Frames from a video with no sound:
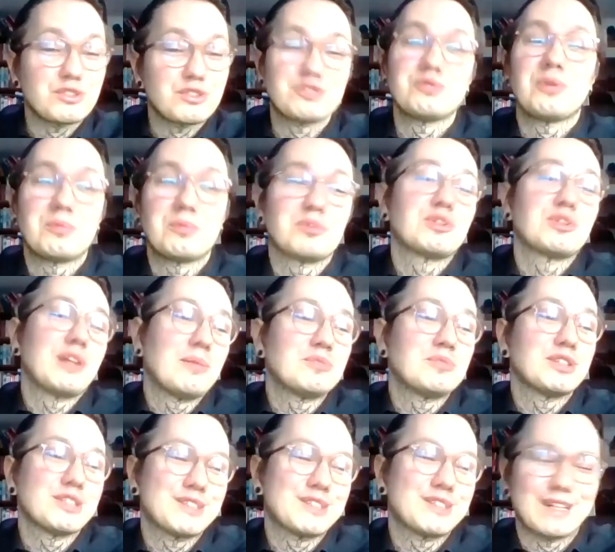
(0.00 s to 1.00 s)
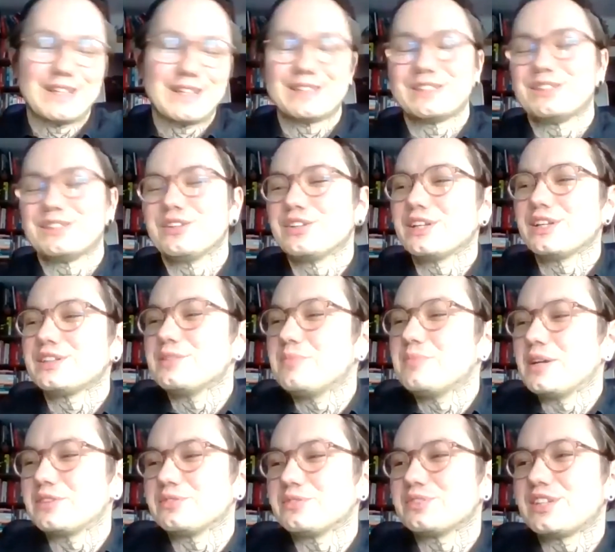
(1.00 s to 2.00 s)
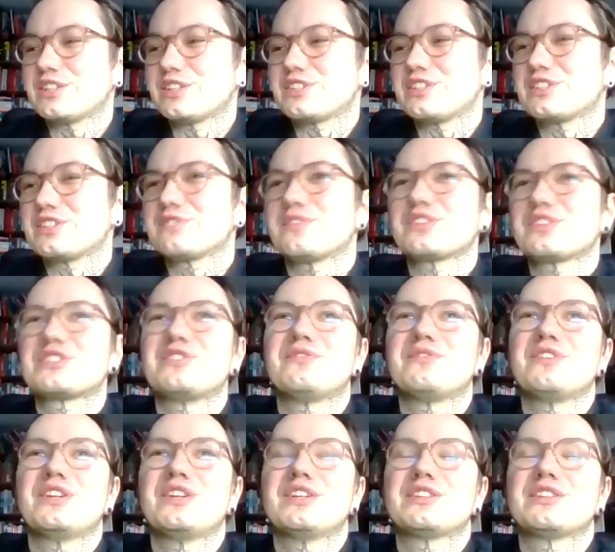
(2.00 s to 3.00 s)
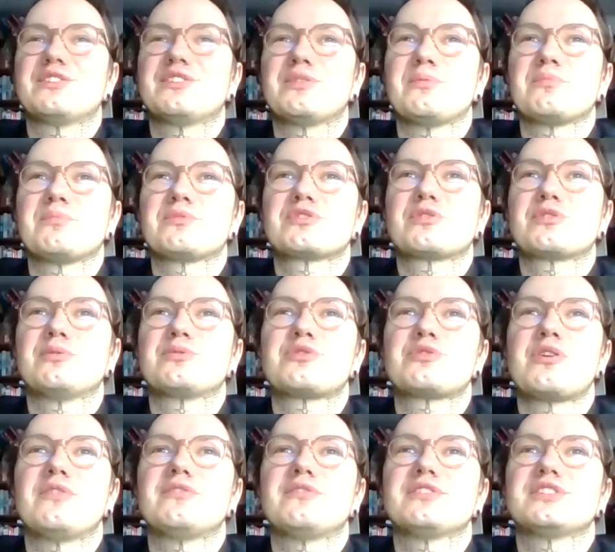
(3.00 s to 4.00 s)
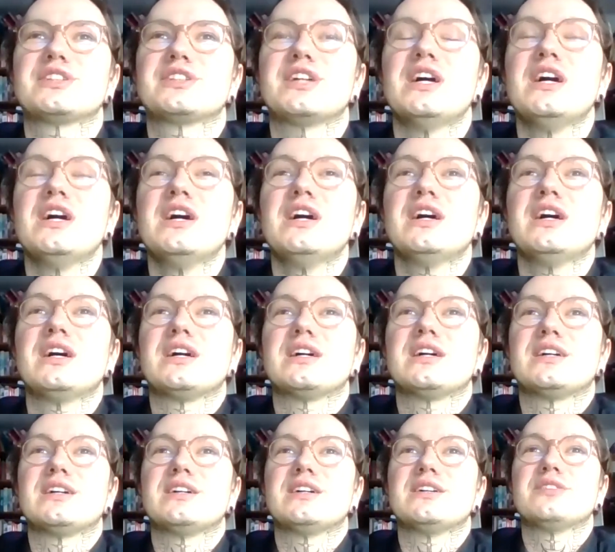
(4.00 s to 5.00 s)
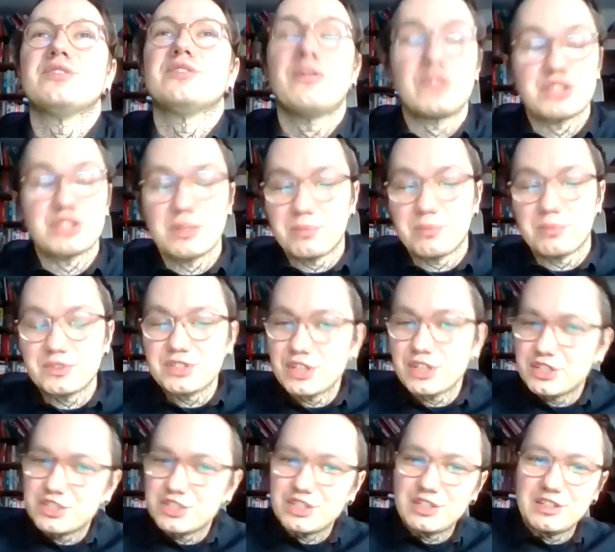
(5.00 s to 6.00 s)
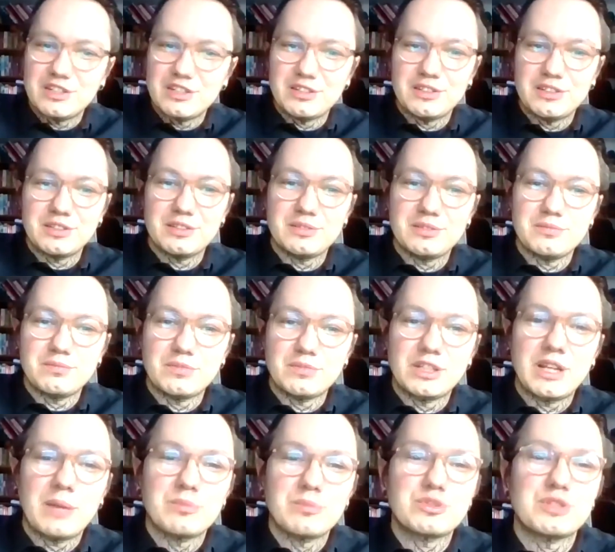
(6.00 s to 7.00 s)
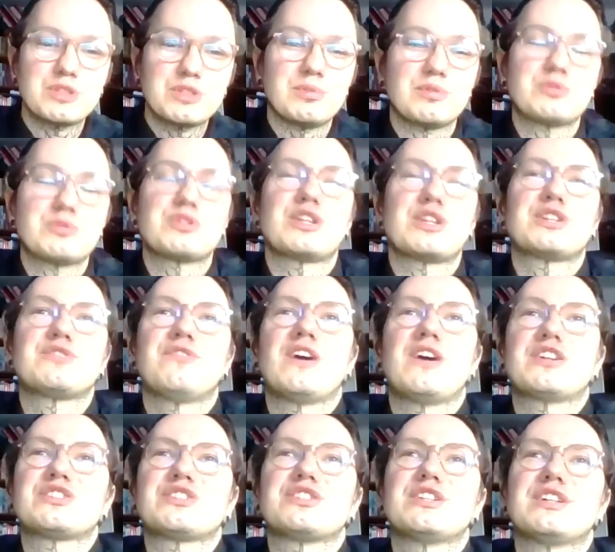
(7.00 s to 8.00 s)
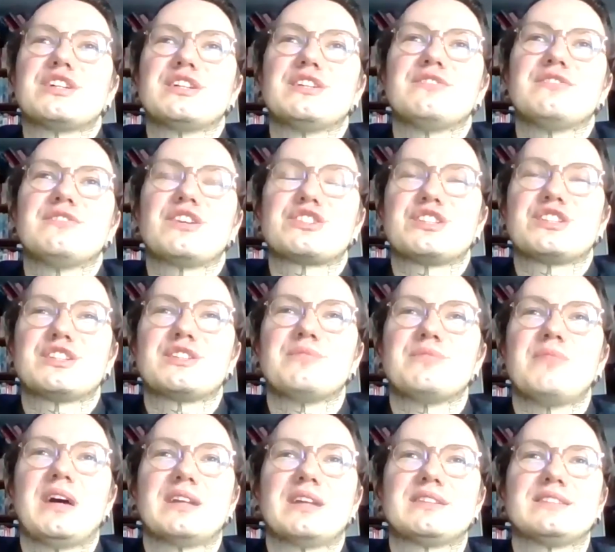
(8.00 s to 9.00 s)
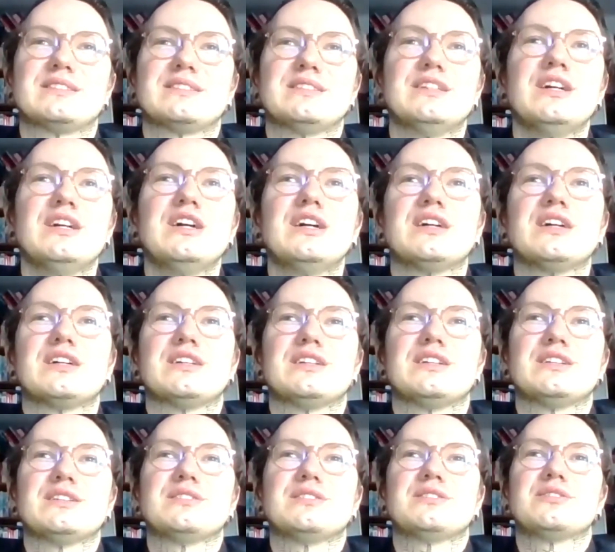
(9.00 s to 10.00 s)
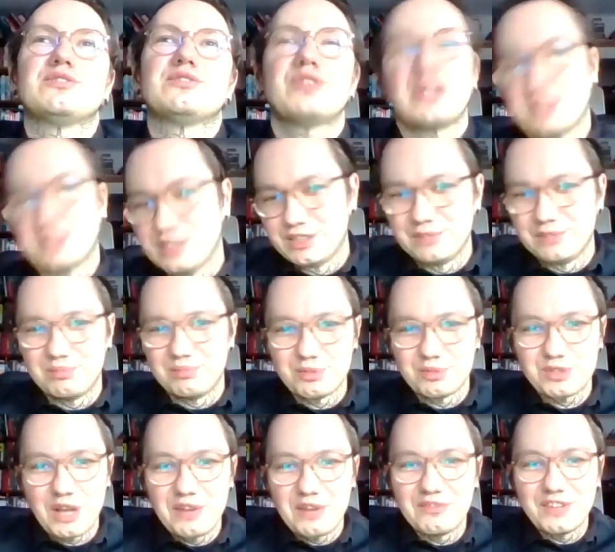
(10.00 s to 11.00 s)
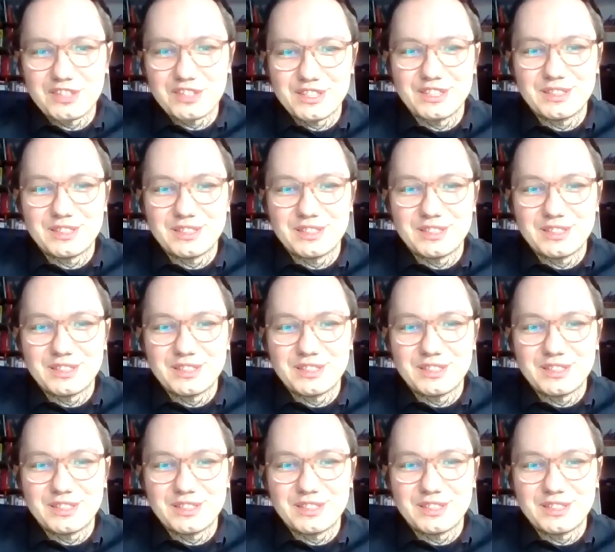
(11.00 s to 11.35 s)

rozumiem. No, dla mnie ta kategoria tematu też jest właściwie jedną z kluczowych. E, no właśnie, powiedziałeś, że e, gra musi poruszać ważne, ważne tematy. E, to jakie gry poruszają ważne